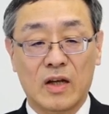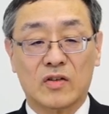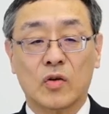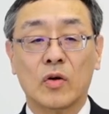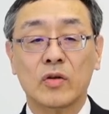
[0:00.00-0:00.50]

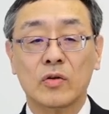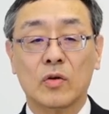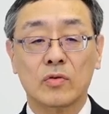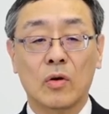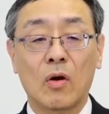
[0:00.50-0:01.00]
そういう
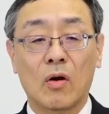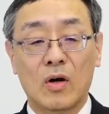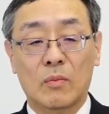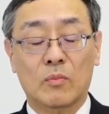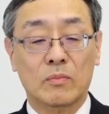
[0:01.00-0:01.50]
こと
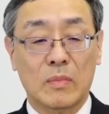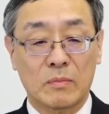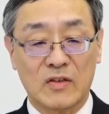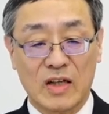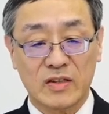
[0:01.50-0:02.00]
を
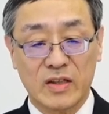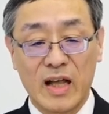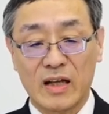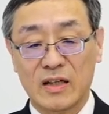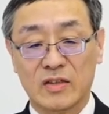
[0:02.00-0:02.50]
目指し
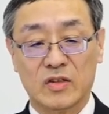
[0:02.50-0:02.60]
て、